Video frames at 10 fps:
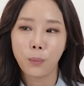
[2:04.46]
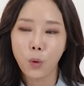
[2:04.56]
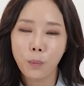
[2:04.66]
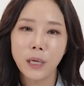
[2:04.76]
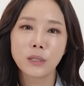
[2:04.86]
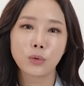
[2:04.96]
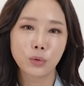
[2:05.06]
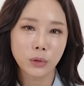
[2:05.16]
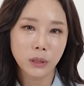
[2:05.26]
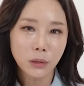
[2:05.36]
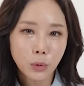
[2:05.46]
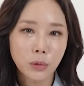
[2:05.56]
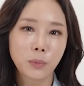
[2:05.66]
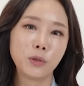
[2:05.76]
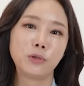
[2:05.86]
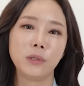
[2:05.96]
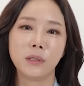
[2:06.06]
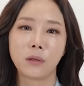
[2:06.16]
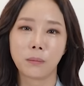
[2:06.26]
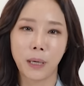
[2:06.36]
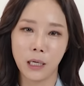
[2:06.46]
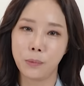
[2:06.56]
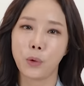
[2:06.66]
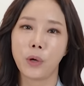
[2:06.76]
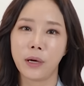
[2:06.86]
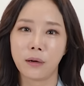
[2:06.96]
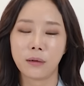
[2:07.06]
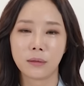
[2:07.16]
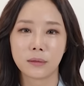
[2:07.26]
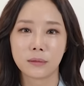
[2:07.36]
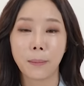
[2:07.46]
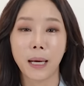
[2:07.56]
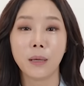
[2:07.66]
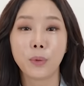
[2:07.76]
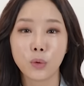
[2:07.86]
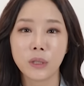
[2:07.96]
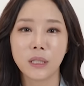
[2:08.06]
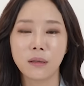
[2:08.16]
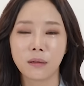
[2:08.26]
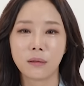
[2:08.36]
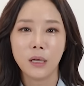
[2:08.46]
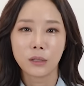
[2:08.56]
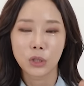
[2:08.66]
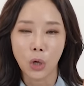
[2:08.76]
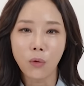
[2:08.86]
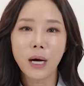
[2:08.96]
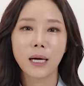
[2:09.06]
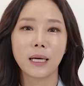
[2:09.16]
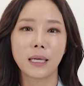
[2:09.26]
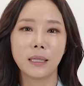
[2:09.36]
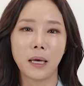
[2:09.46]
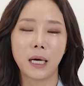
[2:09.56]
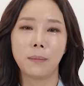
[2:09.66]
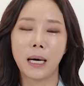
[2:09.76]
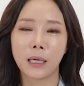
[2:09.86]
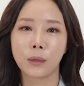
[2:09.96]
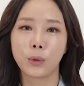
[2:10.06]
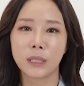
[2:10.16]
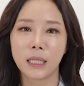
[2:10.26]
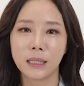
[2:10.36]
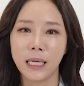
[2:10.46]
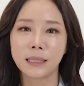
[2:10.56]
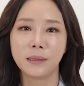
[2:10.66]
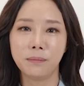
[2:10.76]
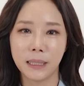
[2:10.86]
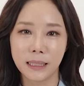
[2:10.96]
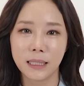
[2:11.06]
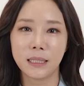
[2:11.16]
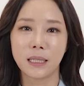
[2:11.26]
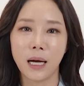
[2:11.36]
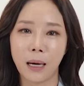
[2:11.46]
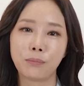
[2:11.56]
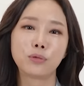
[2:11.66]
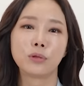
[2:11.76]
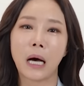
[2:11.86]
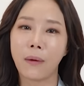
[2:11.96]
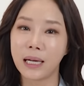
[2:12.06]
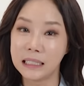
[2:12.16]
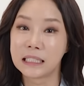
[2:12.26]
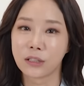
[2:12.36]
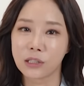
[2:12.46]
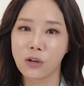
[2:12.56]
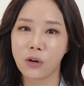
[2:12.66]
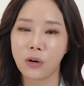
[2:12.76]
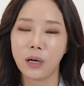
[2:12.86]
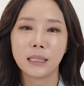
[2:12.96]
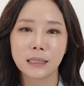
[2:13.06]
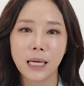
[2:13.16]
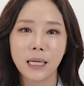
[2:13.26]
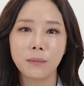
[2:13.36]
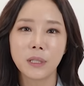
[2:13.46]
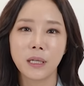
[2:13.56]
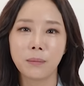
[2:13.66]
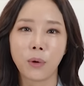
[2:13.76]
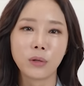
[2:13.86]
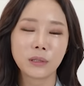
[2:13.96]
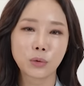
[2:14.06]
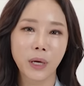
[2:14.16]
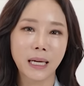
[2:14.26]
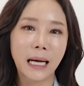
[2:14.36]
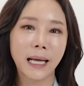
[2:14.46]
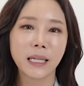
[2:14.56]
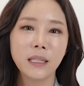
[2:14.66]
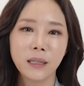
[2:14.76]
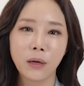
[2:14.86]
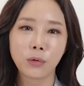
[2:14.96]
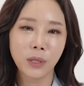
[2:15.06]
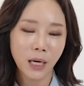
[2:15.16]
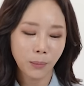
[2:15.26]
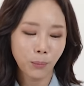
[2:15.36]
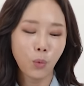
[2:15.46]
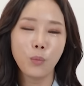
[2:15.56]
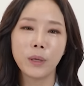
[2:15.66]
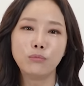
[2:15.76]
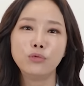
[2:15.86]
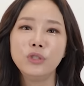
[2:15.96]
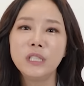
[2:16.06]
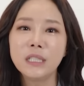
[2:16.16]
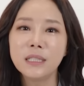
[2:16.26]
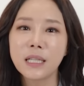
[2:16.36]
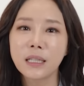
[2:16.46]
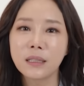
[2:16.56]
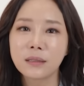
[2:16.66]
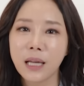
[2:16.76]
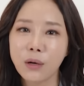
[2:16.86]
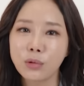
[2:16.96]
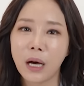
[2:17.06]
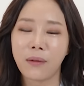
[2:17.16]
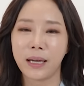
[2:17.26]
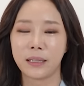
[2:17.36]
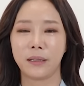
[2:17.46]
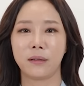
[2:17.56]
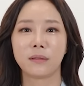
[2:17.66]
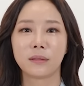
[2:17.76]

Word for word: 폭발적으로 큰 돈을 벌 수 있는 건 발표예요. 발표는요 정확하게 내가 말하고자 하는 핵심 메시지가 앞으로 나와 있어서 사람들의 머릿속에 각인이 되거나 몸에 문신색이듯 하고 나와야 돼요